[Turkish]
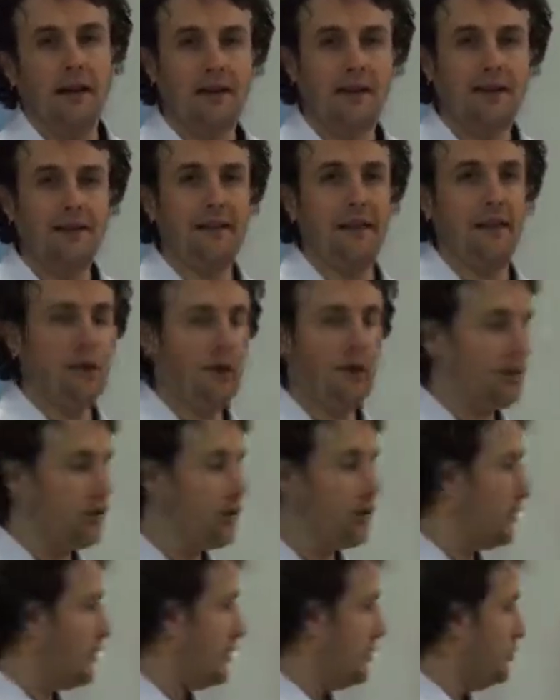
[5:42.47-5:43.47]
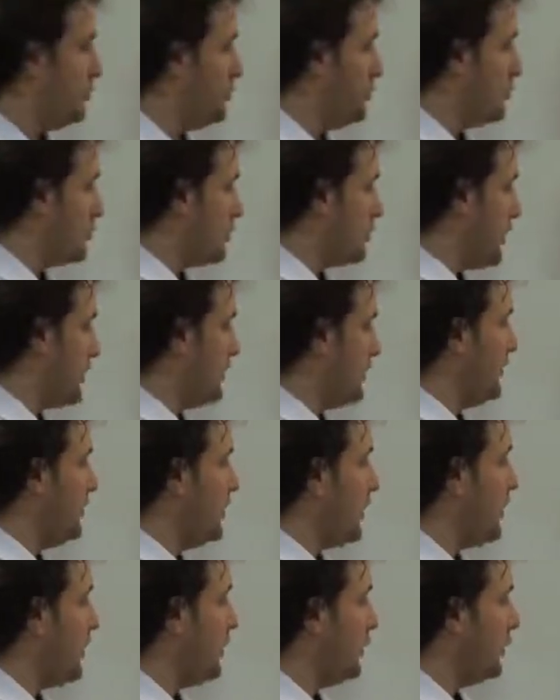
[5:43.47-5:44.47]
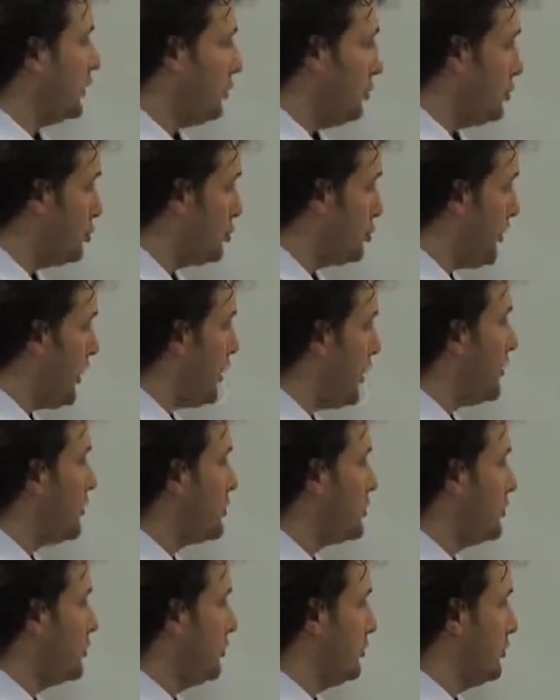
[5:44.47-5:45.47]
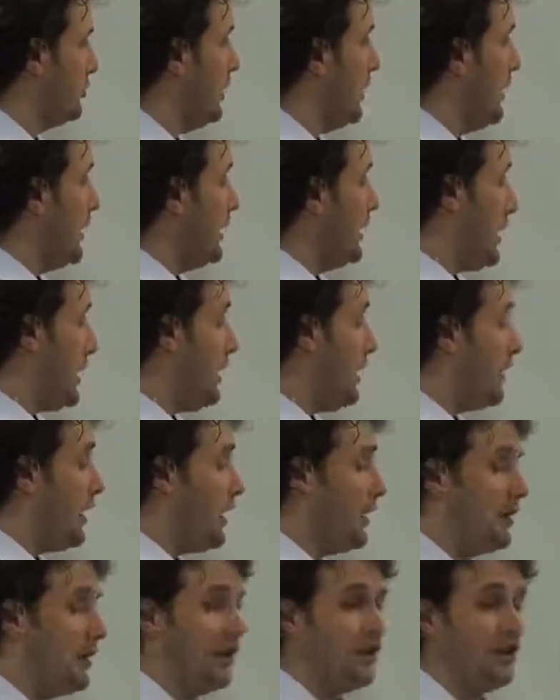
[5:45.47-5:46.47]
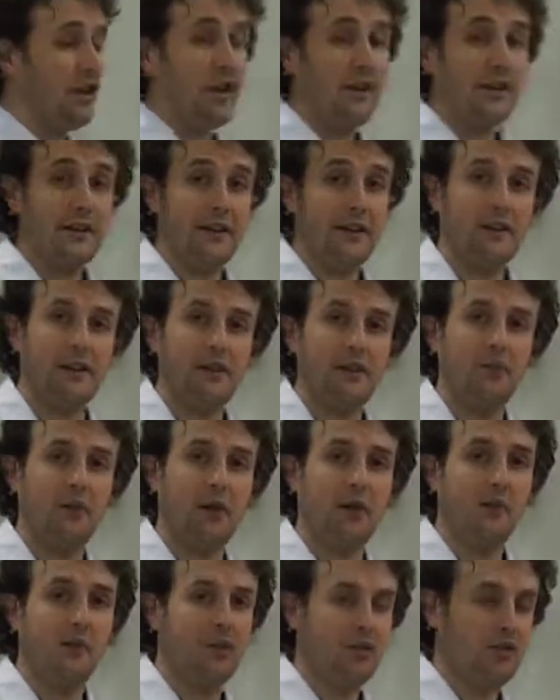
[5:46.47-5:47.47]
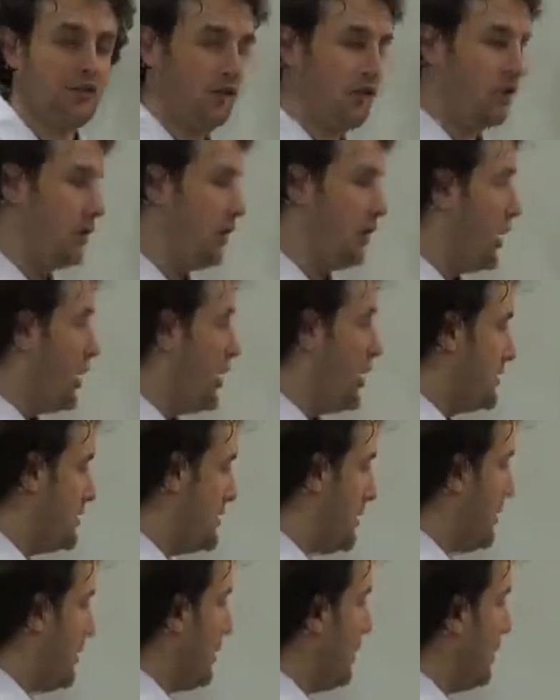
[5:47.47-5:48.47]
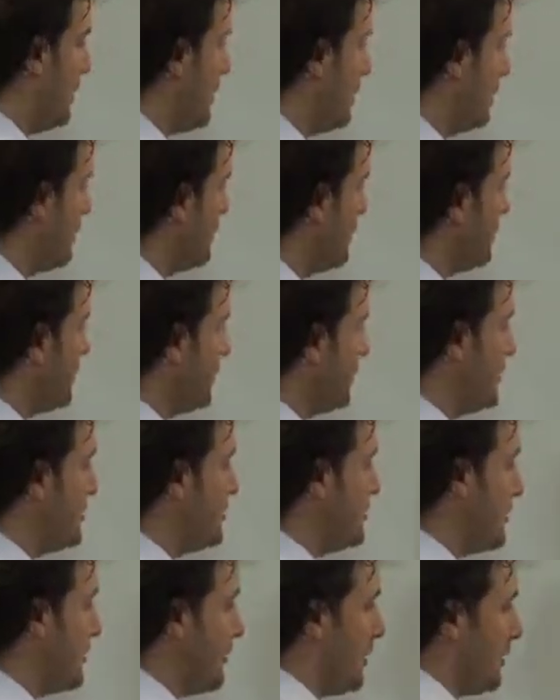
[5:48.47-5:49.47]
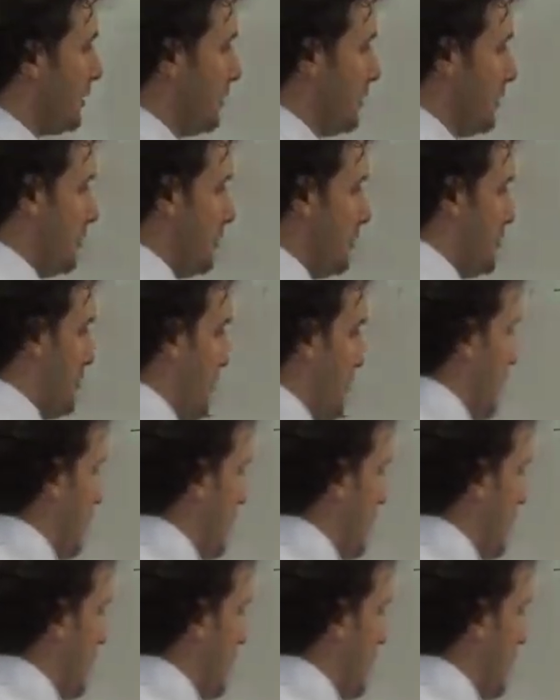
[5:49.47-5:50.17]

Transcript: ilkel örneklerini gösterdiği dağların oluşmaya başladığı, levhaların hareket etmeye başladığı zamanlardır. Birinci zaman dediğimiz